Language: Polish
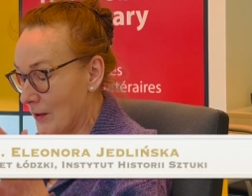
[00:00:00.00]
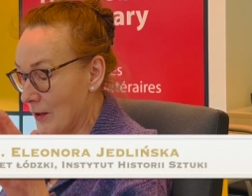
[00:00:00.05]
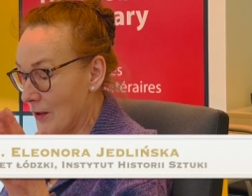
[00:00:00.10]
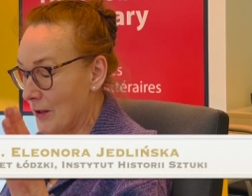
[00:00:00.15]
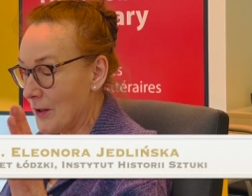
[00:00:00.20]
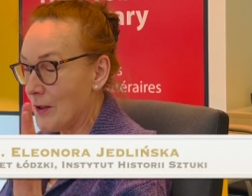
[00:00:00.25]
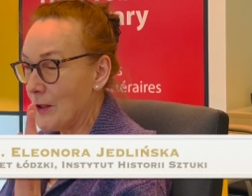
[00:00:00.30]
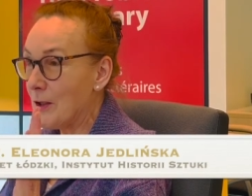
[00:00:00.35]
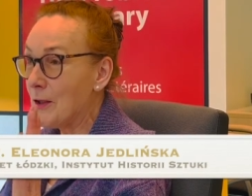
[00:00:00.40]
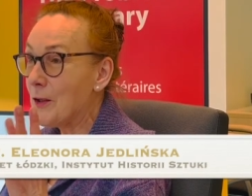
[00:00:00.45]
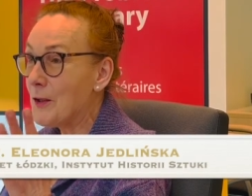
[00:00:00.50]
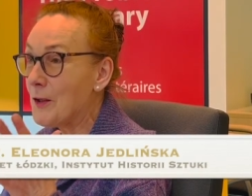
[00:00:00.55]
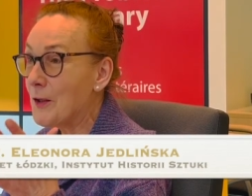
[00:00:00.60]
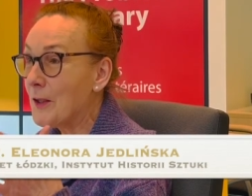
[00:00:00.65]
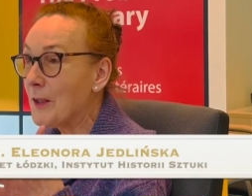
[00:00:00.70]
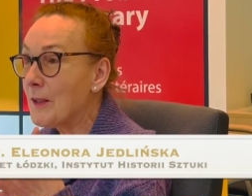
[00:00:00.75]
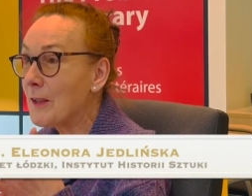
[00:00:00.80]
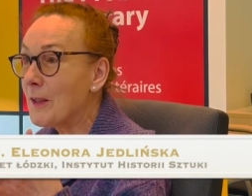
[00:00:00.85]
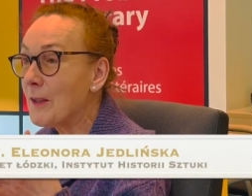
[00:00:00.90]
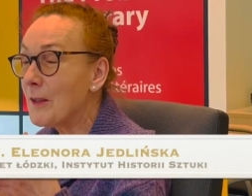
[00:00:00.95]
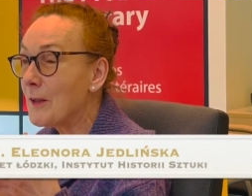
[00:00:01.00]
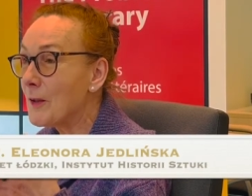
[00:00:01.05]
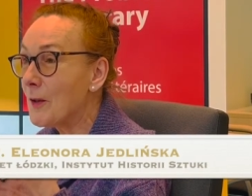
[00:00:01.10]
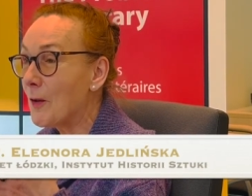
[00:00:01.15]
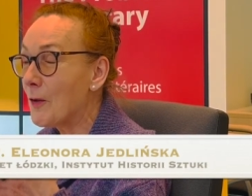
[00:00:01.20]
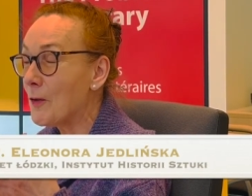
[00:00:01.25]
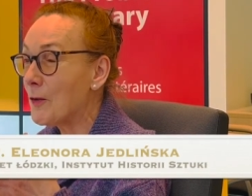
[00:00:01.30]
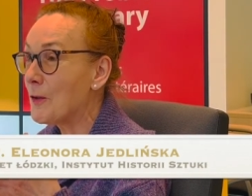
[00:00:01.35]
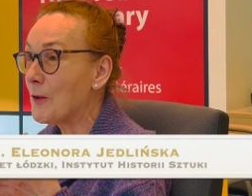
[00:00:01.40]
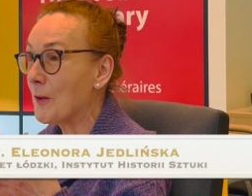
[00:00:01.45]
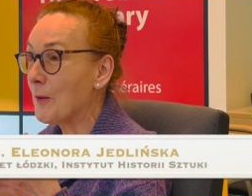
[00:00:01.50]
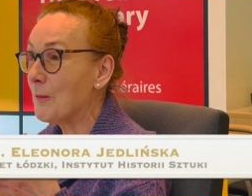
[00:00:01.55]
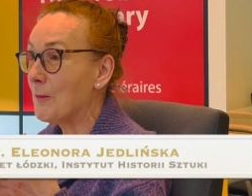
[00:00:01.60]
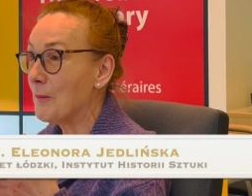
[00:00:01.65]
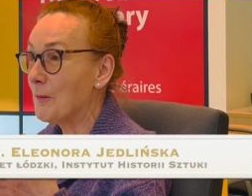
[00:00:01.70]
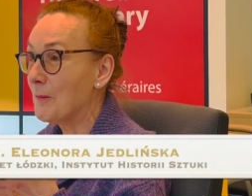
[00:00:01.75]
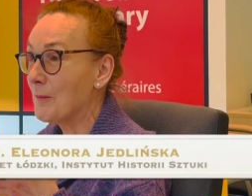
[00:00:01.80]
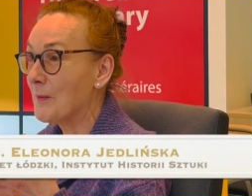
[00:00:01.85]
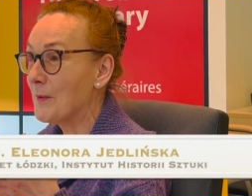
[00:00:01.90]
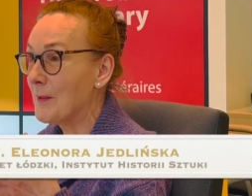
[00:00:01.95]

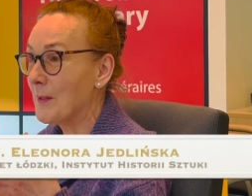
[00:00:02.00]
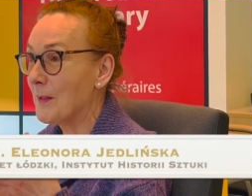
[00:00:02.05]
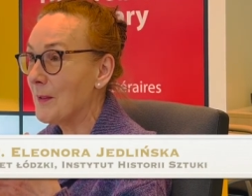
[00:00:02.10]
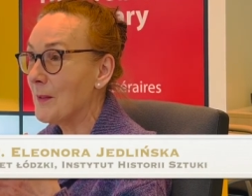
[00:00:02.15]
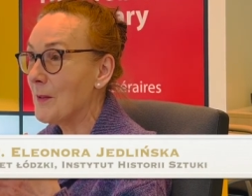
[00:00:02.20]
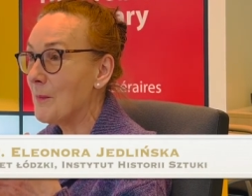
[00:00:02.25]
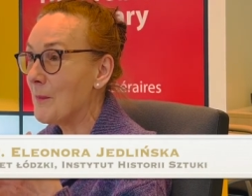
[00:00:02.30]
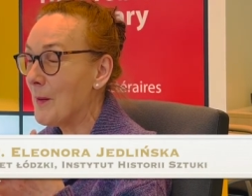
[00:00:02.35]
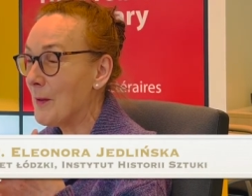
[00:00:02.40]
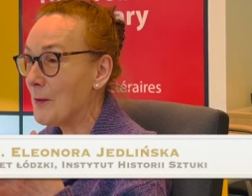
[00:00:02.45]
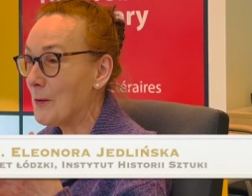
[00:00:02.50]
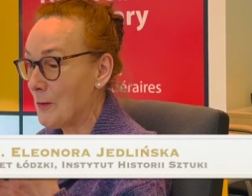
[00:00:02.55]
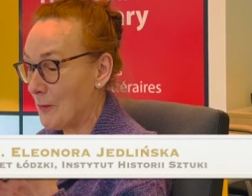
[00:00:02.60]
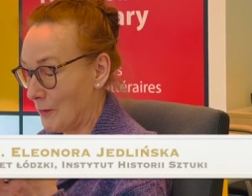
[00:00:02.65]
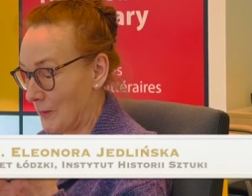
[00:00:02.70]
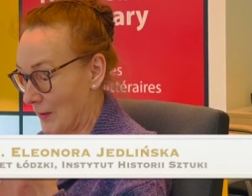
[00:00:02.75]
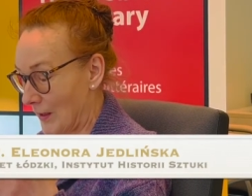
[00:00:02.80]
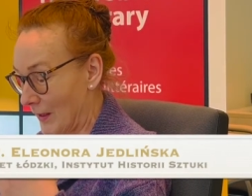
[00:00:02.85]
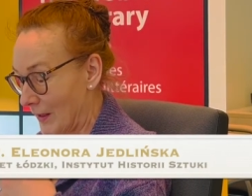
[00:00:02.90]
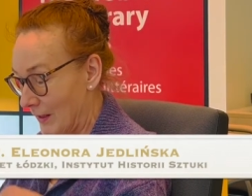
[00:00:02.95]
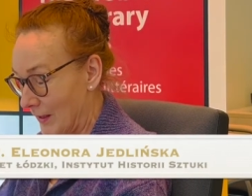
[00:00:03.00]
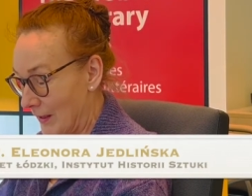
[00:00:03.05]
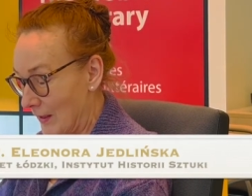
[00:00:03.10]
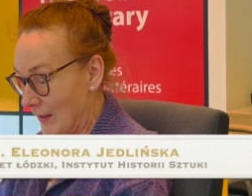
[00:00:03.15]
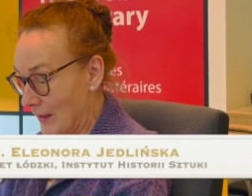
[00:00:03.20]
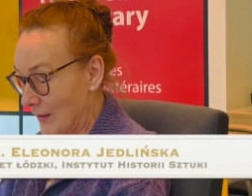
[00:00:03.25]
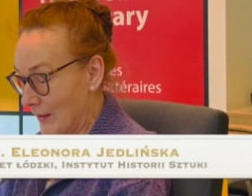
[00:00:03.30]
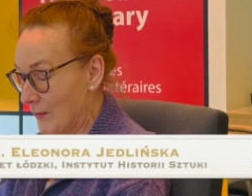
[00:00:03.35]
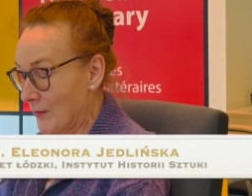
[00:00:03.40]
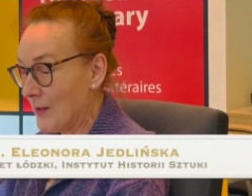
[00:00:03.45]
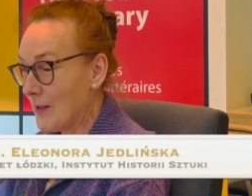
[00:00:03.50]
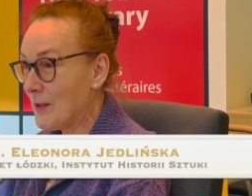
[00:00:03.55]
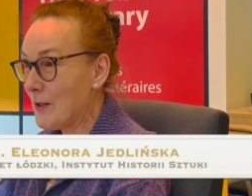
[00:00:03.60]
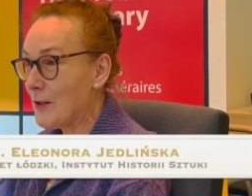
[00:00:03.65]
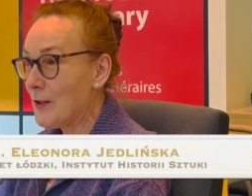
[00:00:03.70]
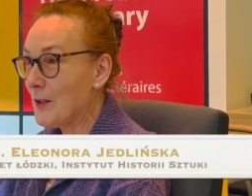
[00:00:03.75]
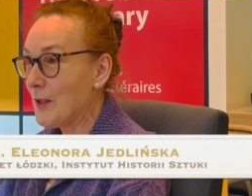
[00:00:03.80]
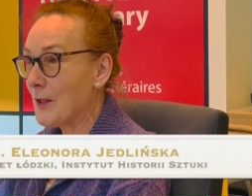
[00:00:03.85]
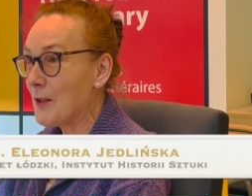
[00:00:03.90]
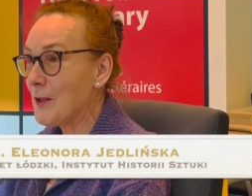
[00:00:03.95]
31,8 cm na
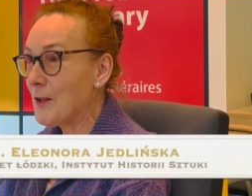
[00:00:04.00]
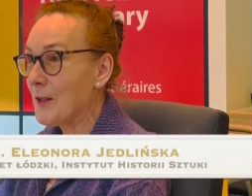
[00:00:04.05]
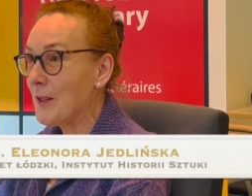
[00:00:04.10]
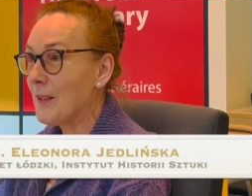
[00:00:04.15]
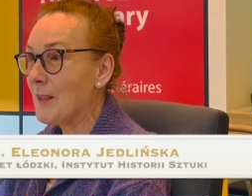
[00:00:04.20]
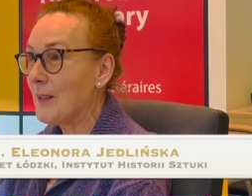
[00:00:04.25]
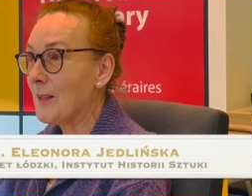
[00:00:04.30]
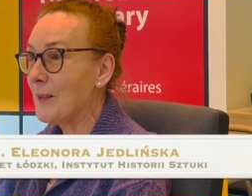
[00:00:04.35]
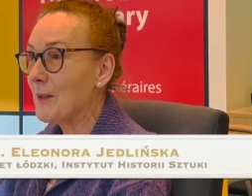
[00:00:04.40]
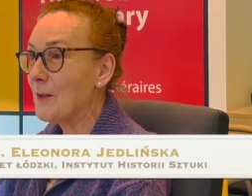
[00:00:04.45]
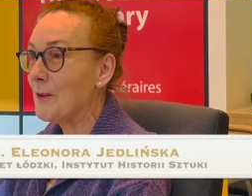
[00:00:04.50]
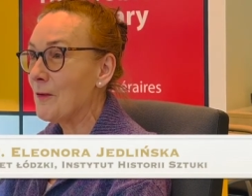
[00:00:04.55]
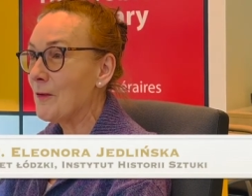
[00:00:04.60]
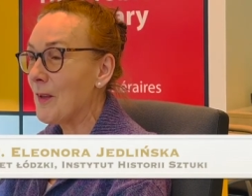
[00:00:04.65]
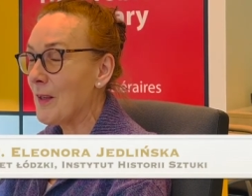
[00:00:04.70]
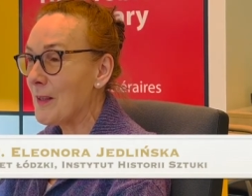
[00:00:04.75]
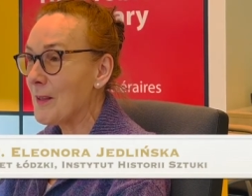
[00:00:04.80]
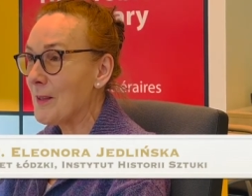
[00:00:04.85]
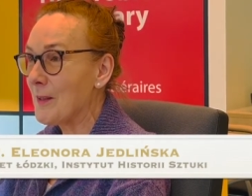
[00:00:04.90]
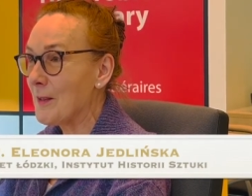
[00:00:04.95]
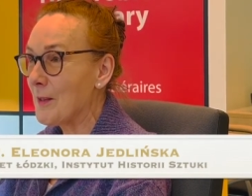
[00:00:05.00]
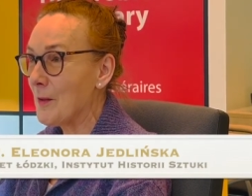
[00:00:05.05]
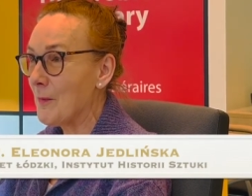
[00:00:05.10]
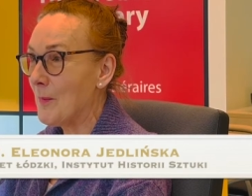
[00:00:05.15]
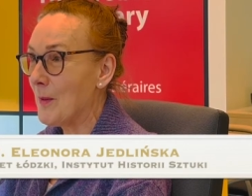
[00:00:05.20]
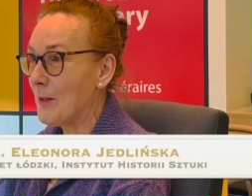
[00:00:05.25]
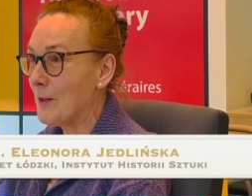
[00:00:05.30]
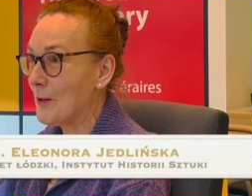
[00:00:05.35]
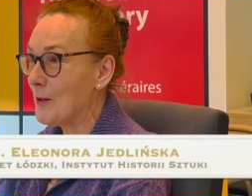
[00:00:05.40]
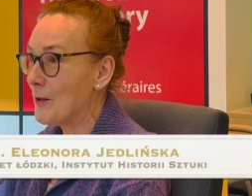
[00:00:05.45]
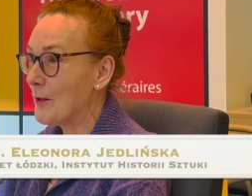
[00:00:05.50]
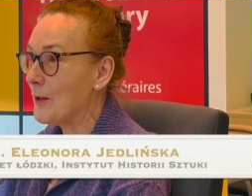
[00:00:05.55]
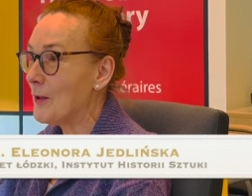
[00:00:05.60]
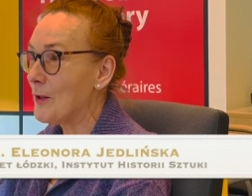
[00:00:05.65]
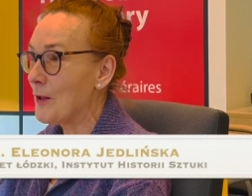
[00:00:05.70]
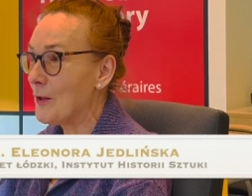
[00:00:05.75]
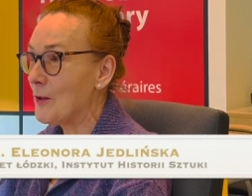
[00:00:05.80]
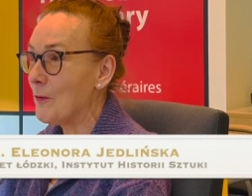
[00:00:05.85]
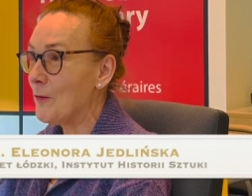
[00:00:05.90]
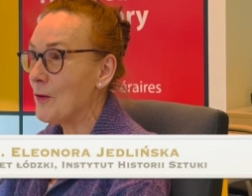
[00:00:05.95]
24,2 cm,
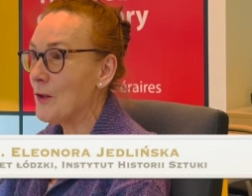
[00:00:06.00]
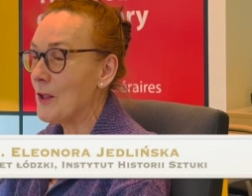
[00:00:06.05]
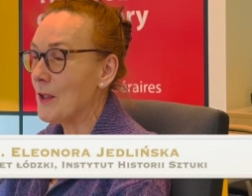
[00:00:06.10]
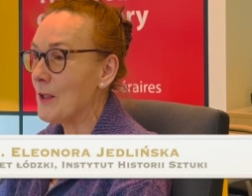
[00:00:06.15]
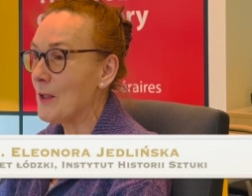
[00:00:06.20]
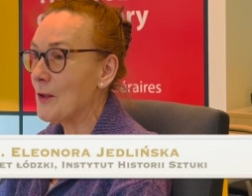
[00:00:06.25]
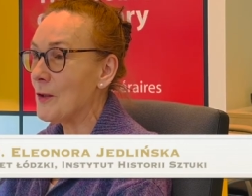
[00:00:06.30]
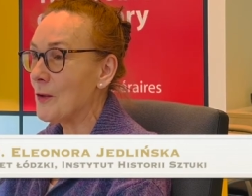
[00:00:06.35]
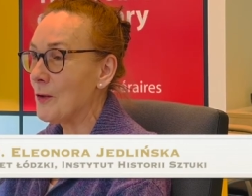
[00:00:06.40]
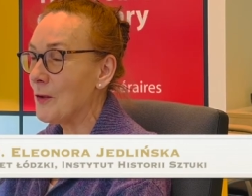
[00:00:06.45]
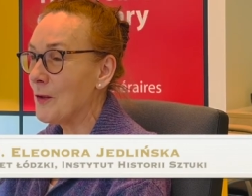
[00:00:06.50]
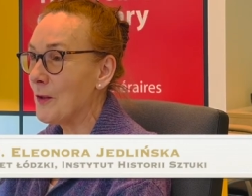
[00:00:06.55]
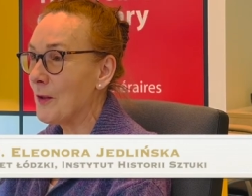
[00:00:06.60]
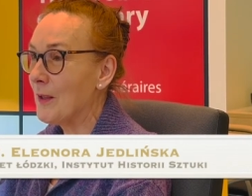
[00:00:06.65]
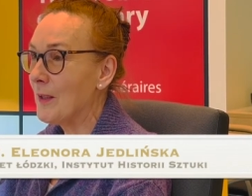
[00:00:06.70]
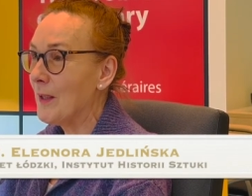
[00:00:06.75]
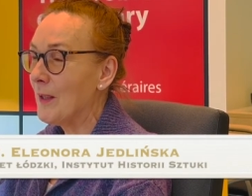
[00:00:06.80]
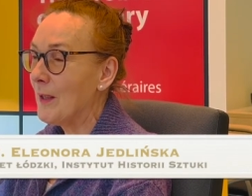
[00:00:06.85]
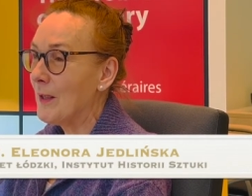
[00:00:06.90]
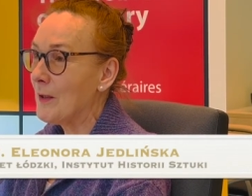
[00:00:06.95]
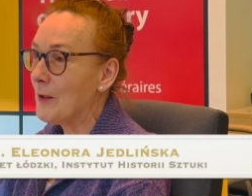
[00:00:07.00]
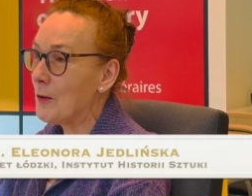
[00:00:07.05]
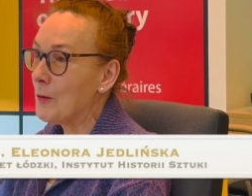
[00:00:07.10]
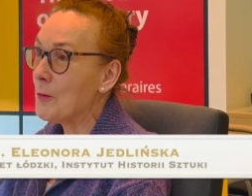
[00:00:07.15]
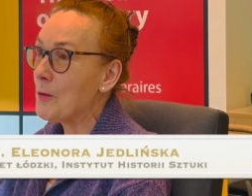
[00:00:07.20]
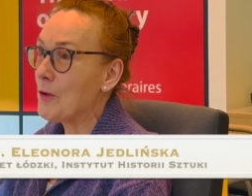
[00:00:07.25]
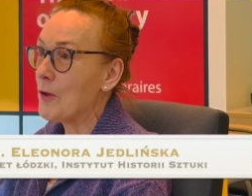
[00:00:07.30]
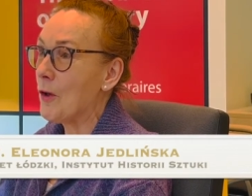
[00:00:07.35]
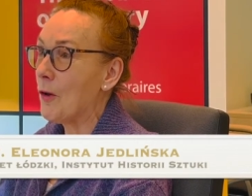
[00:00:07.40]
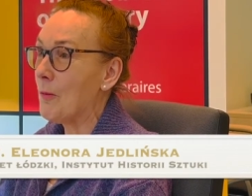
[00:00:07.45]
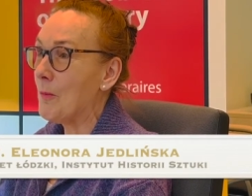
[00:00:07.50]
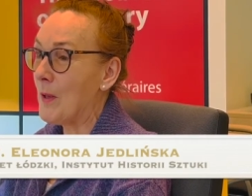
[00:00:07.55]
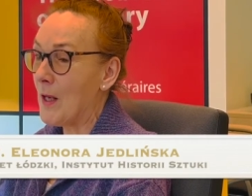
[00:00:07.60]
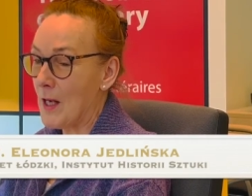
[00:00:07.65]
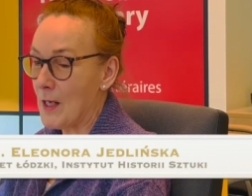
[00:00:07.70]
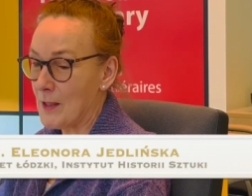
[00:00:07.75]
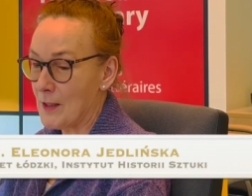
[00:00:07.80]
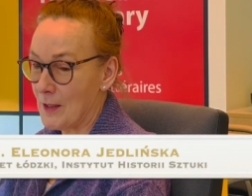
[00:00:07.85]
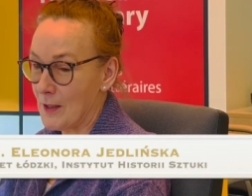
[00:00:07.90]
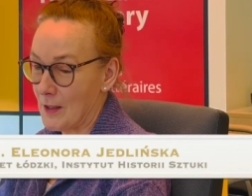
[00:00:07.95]
czyli rzeczywiście jest to nie, nieduży
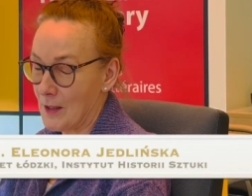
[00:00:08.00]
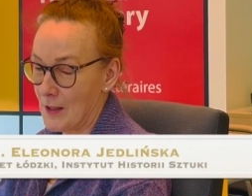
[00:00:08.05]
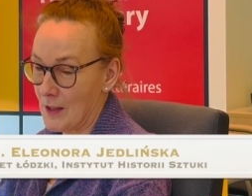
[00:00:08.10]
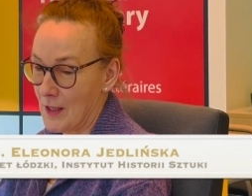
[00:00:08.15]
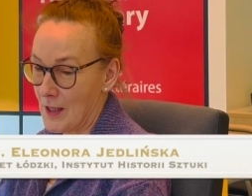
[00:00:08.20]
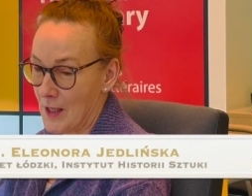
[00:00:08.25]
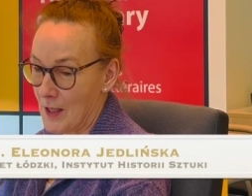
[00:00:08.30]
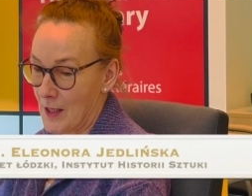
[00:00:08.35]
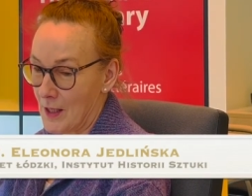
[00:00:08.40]
obrazek,